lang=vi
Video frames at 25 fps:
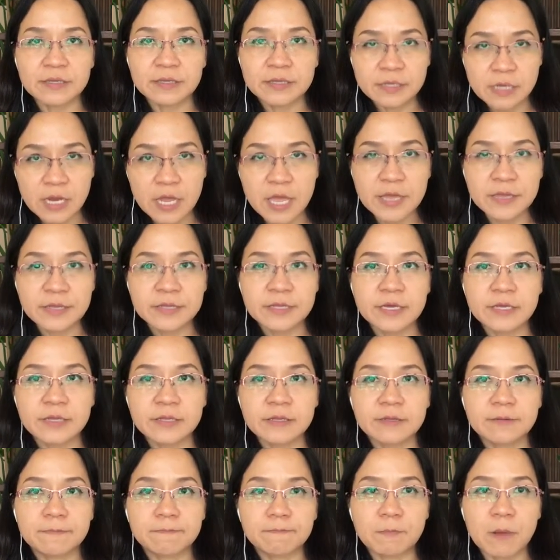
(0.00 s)
lên trên
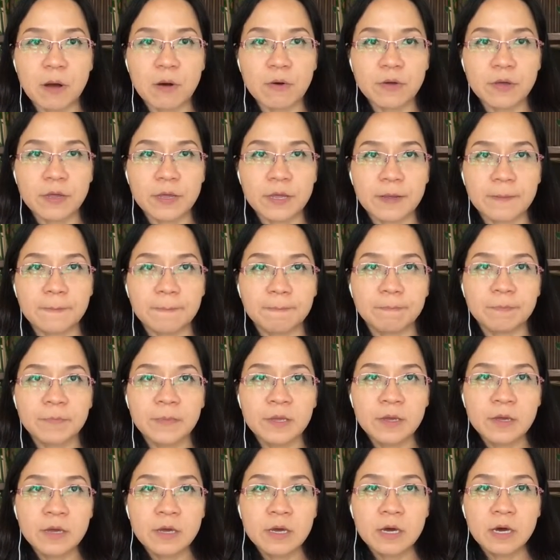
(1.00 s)
bảo hiểm
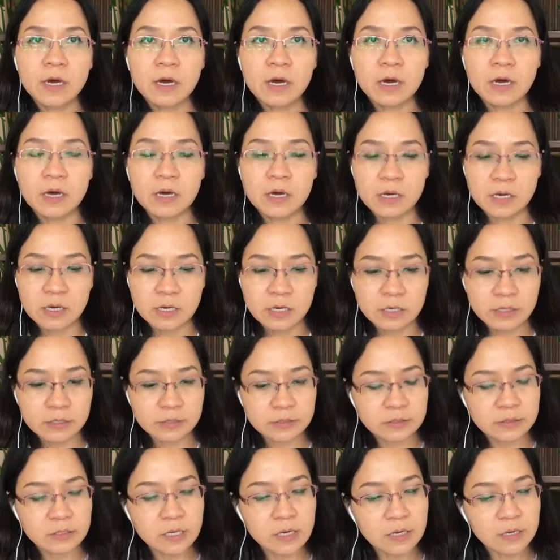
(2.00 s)
uh,
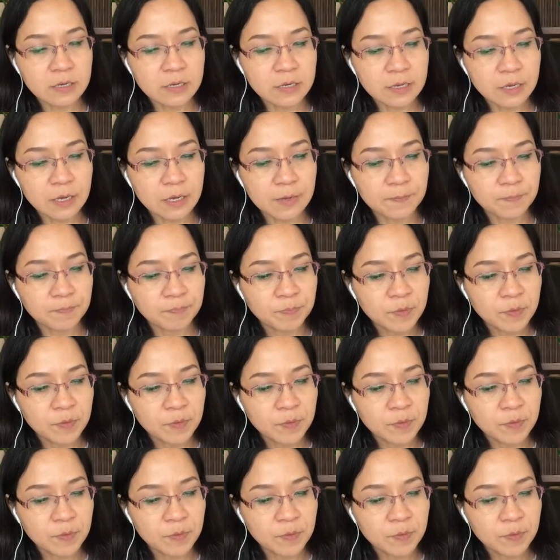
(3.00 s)
thất nghiệp